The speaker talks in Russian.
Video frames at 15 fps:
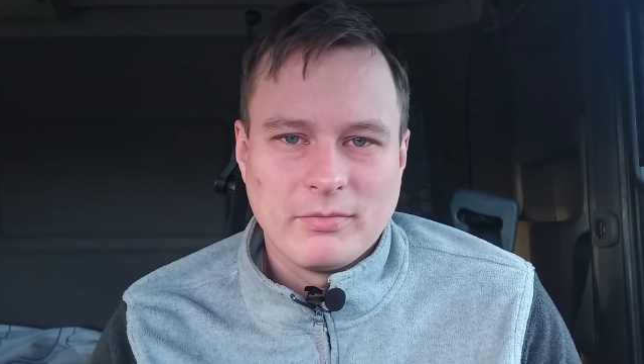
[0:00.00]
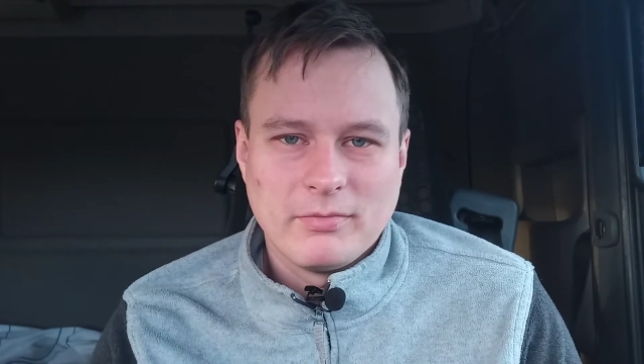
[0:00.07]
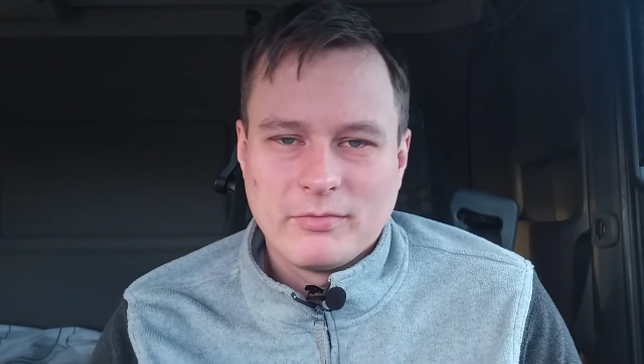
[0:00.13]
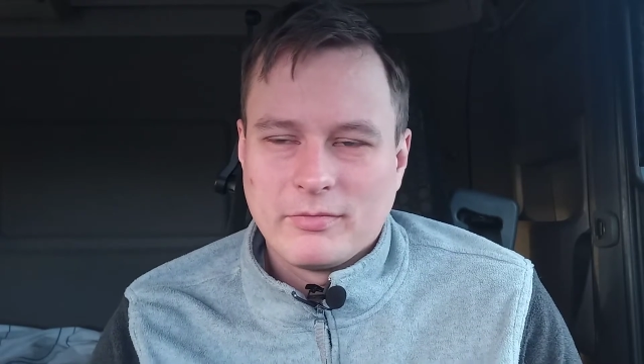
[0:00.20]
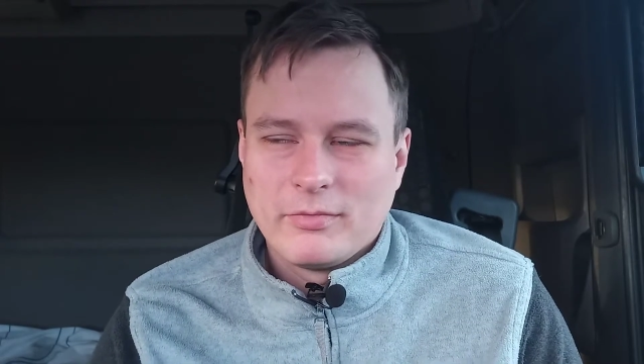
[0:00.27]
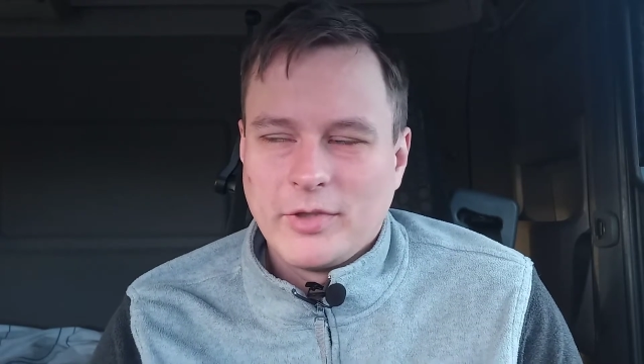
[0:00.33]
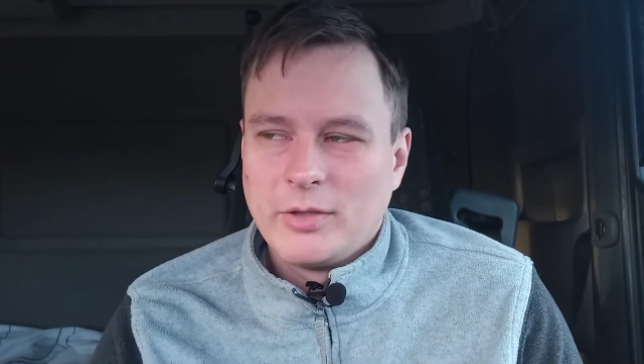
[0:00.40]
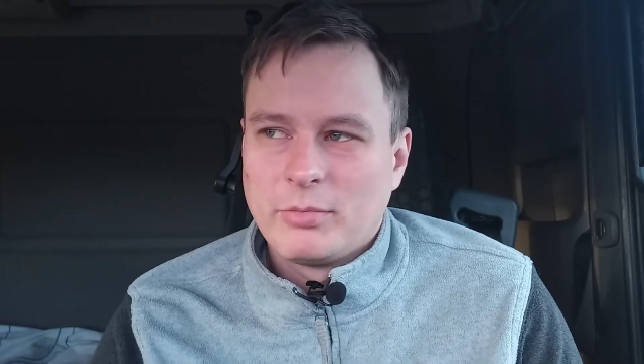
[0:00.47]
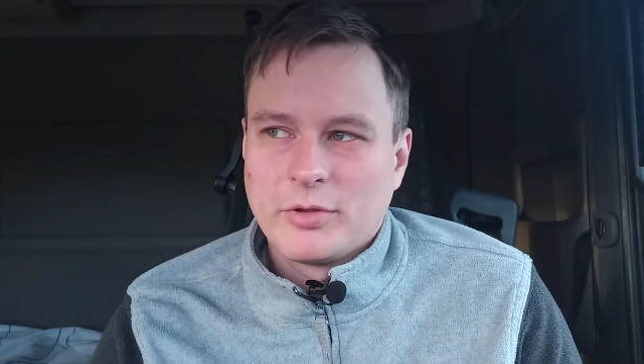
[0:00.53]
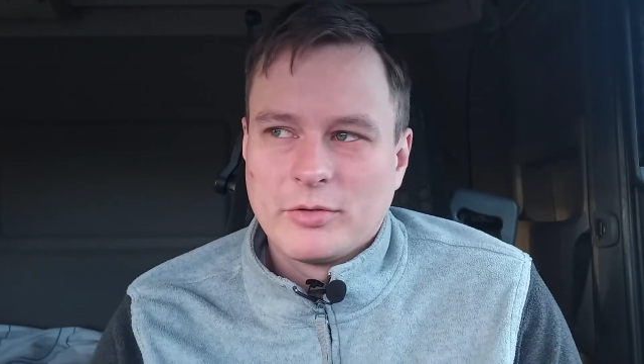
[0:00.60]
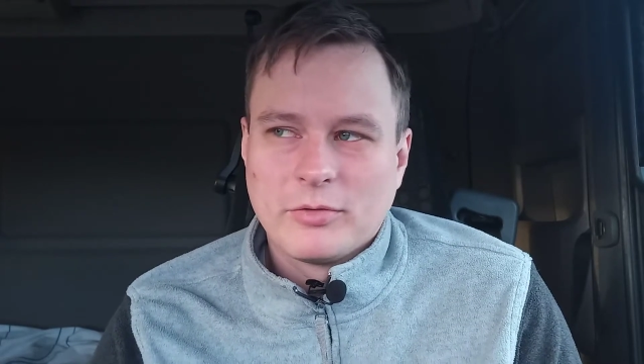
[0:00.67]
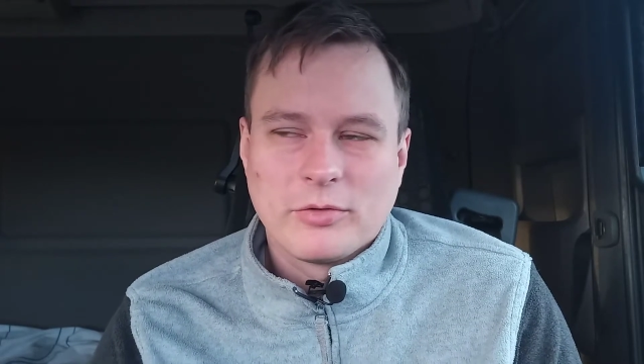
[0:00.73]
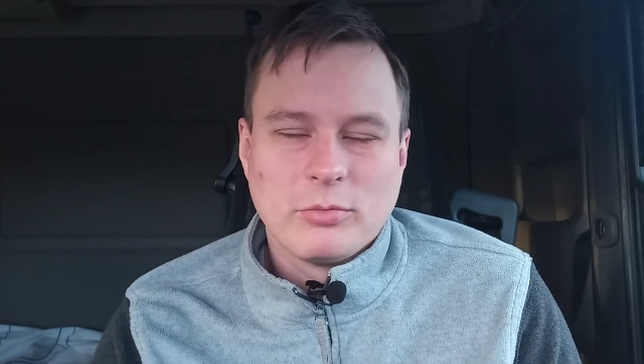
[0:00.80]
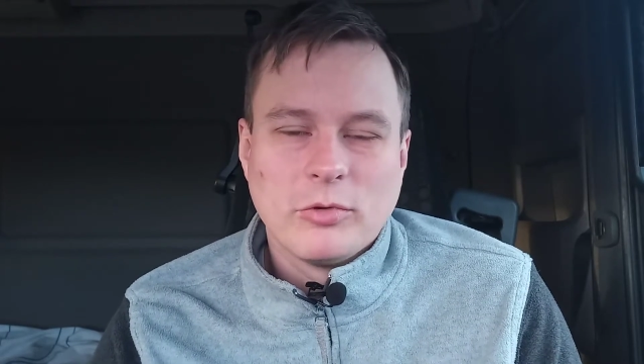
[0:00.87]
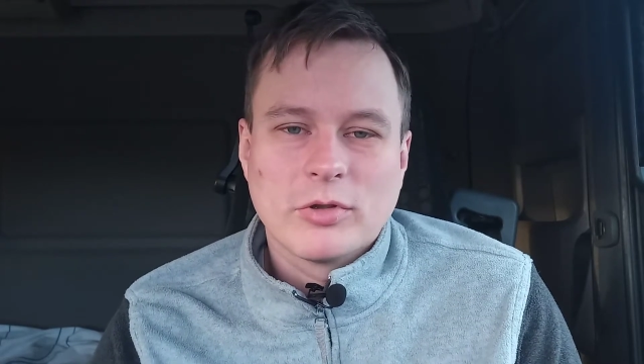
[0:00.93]
не
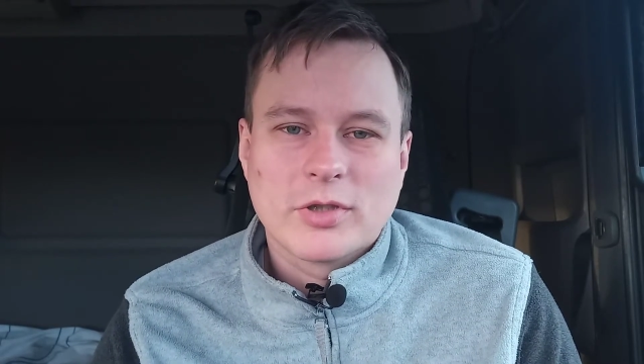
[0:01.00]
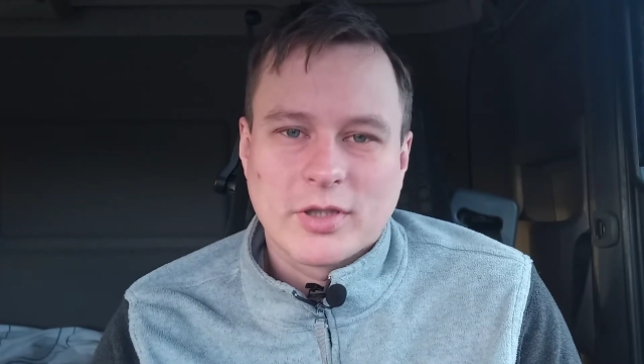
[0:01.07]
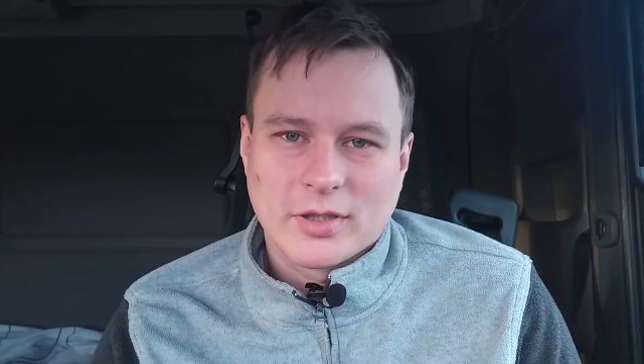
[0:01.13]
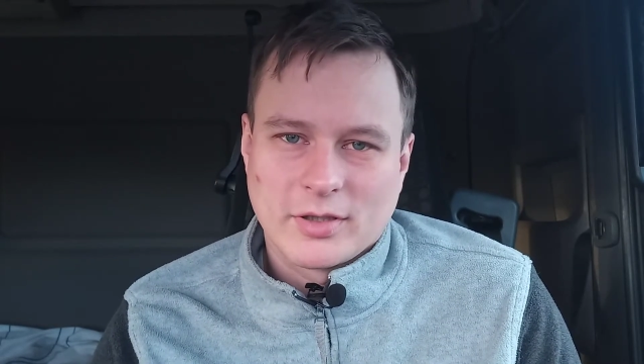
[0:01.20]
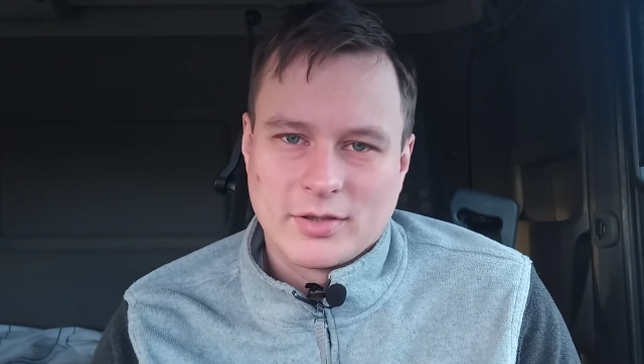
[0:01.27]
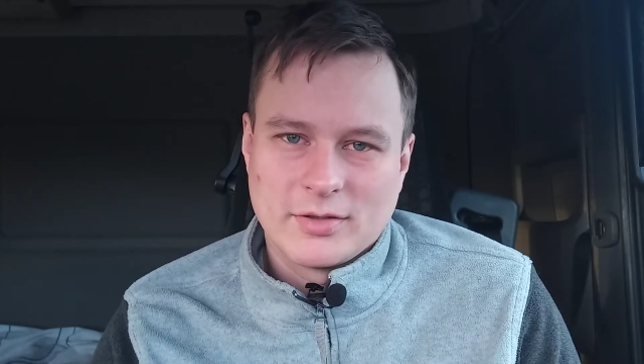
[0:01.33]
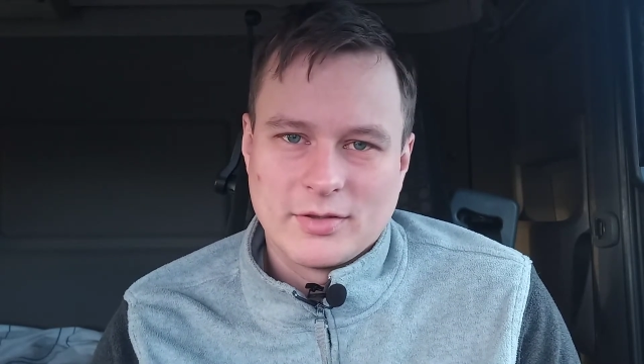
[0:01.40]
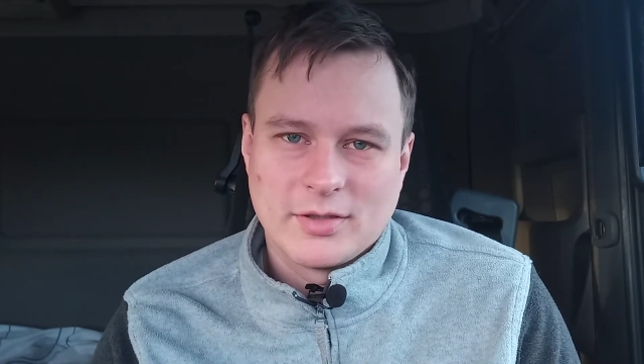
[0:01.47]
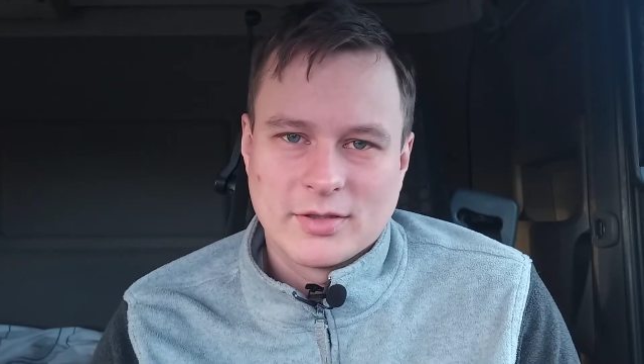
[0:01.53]
предусмотрено.